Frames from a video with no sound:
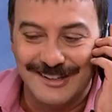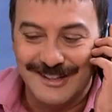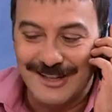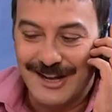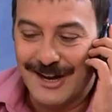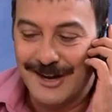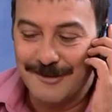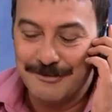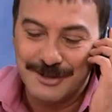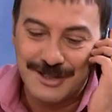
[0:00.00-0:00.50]

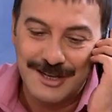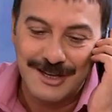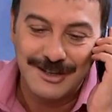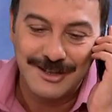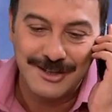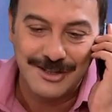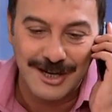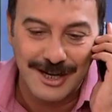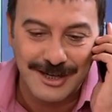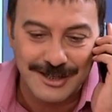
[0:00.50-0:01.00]
Ya bir şey
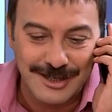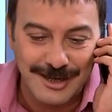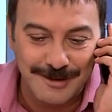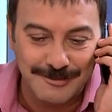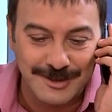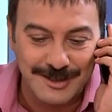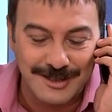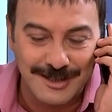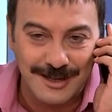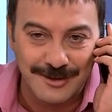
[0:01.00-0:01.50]
rica edeceğim
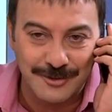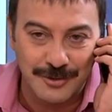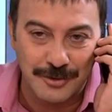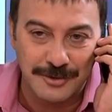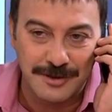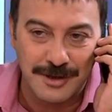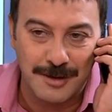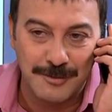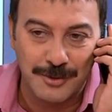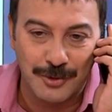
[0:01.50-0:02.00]
sizden çok
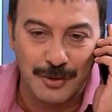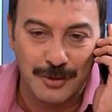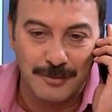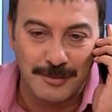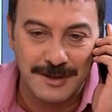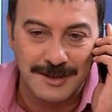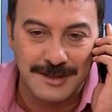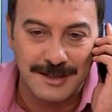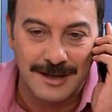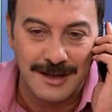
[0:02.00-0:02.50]
zahmet
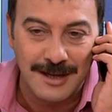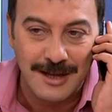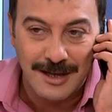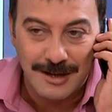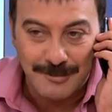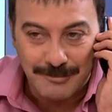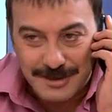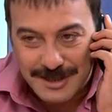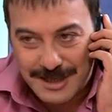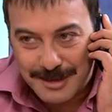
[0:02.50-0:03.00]
olmazsa
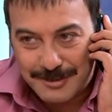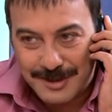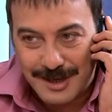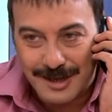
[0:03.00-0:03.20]
bize bir